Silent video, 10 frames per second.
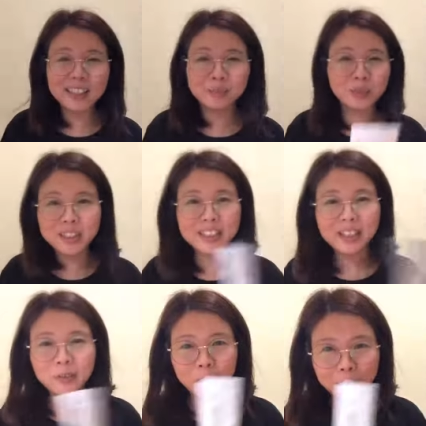记忆力，不是
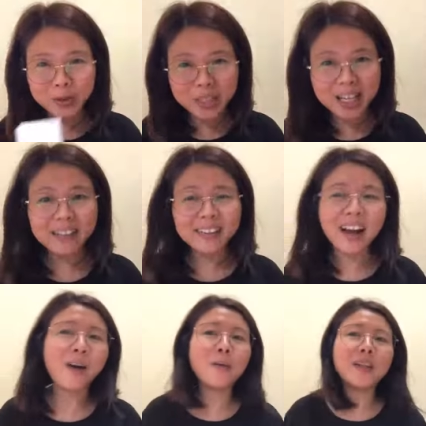因为我有三
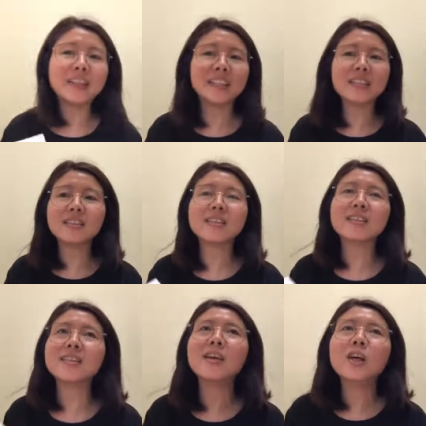高问题，甚至
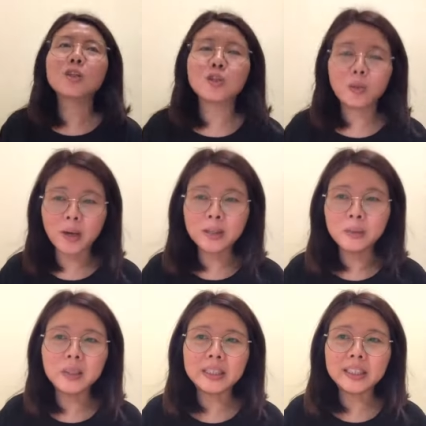是血管
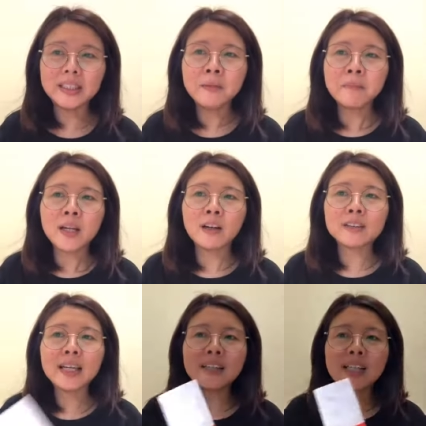有问题。
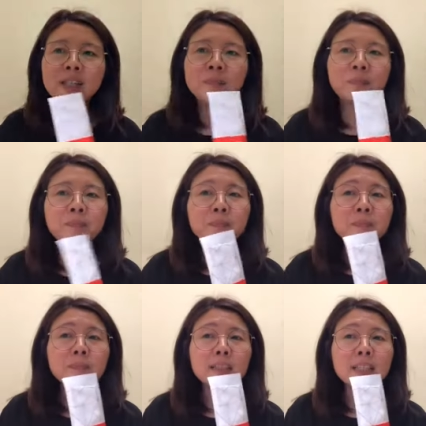哦，当然。
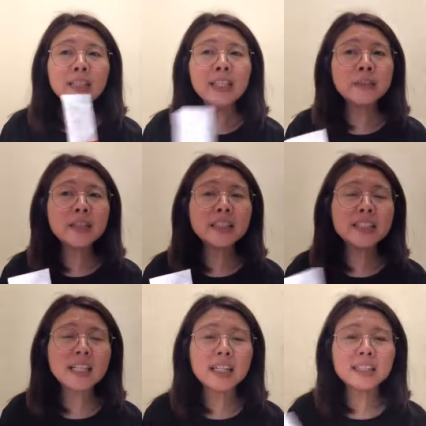另外，
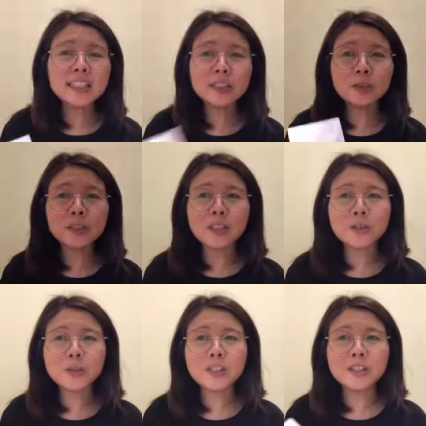其他的一些功
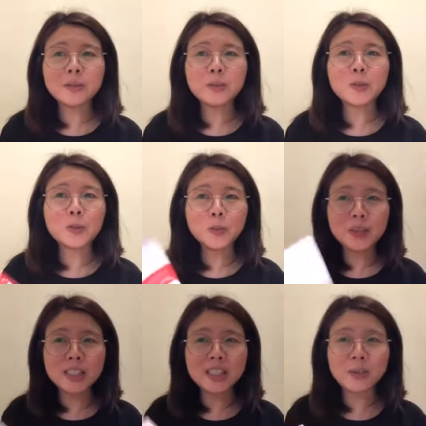效就是能够
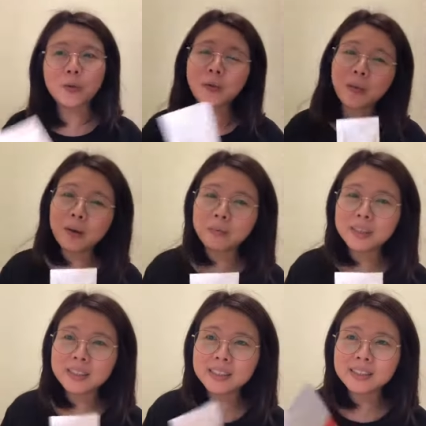促进活化我
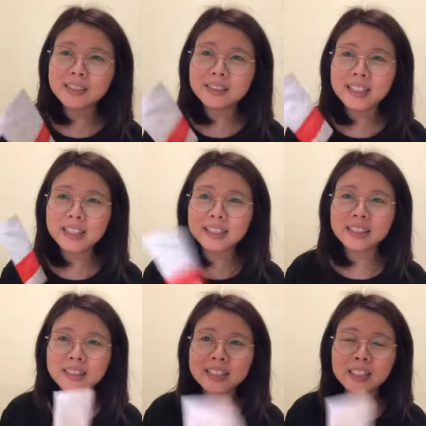们的那
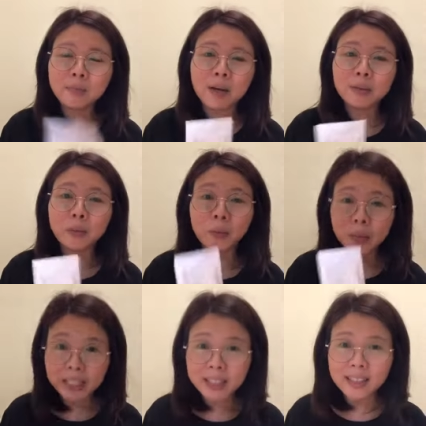个细胞的
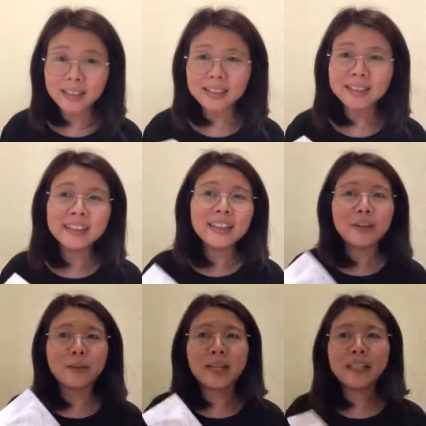活力
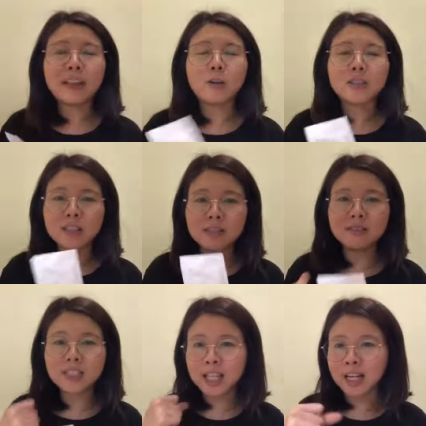啦，OK，然后
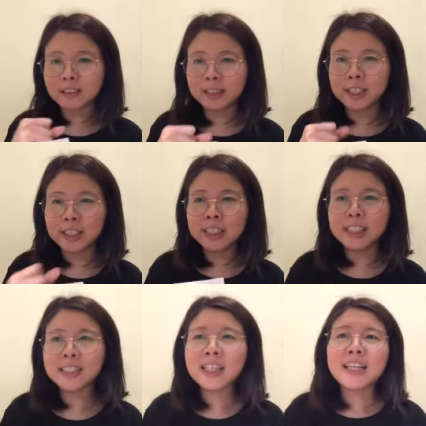增强体
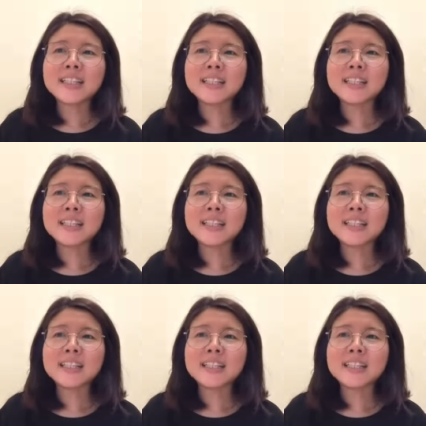力，